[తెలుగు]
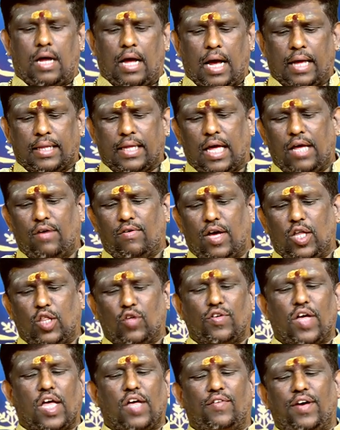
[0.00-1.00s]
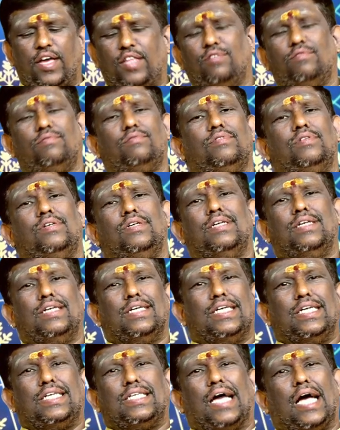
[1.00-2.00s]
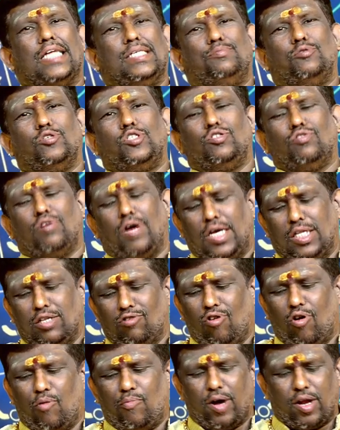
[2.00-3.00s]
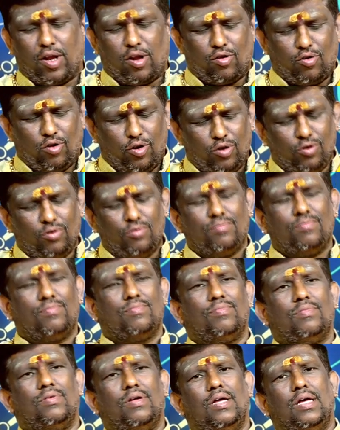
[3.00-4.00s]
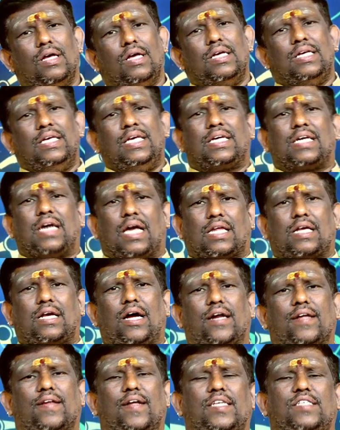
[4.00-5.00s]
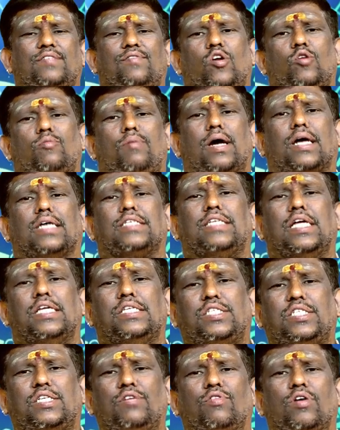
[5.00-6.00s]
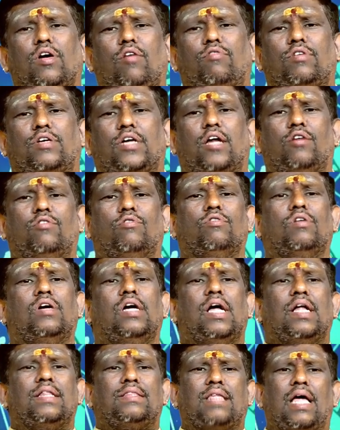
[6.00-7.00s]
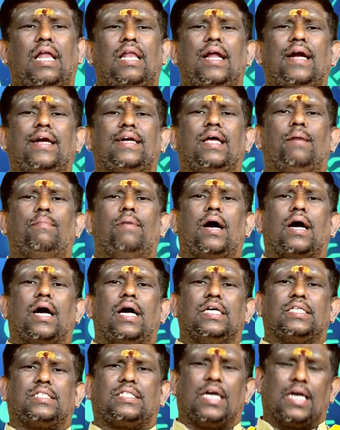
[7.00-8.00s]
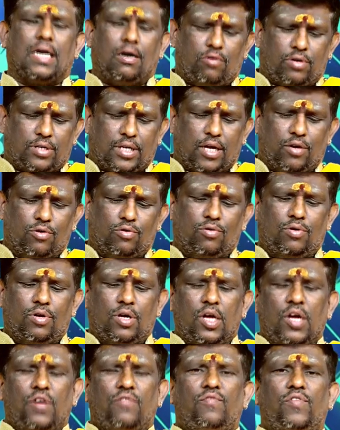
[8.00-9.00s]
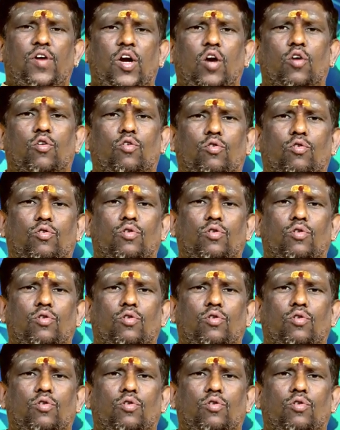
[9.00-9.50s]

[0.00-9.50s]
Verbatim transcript: ఆదాయం ఐదు వ్యయం ఐదు రాజపూజ్యం ఐదు అవమానం రెండు ఈ కర్కాటక రాశి వారు బాగా సెన్సిటివ్గా ఉంటారు తల్లి అంటే బాగా ఇష్టంగా ఉంటారు వీళ్ళు